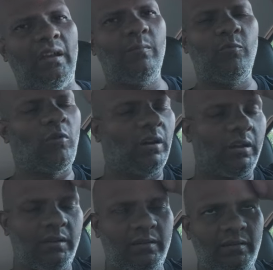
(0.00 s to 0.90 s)
அனுப்புவாங்க
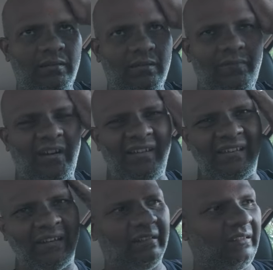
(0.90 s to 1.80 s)
ஃப்ரெண்ட்ஸ்
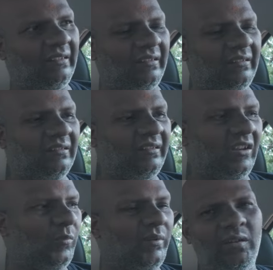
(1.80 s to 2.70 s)
கிட்டேருந்து
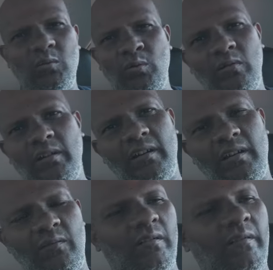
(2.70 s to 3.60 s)
கேள்விப்பட்டது ஒரு ஒரு
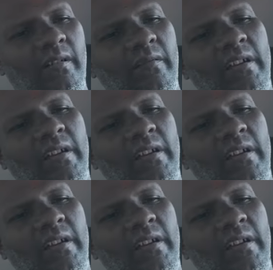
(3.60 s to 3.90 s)
கண்ட்ரி வேறு வேறு